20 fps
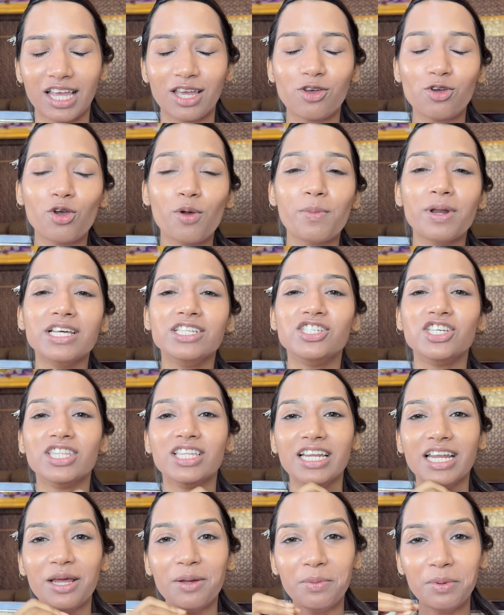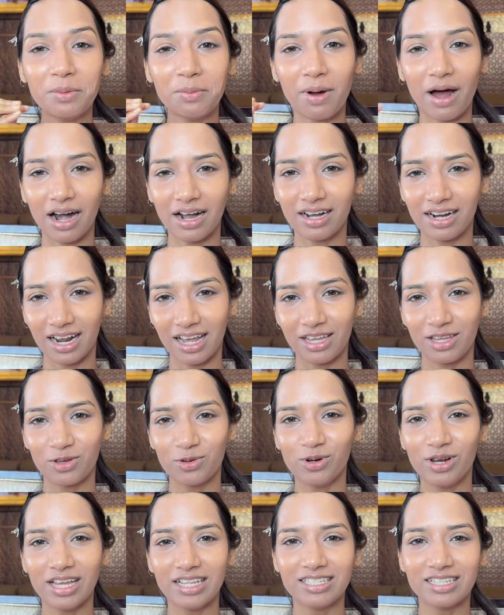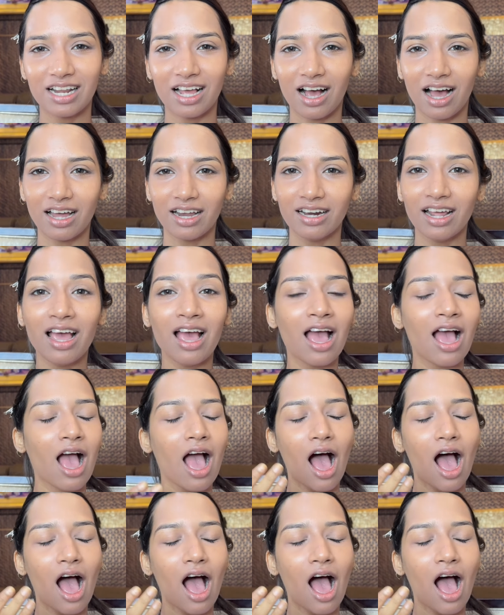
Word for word: है क्योंकि मैंने जितने भी बार ट्राई की लेंस लगाने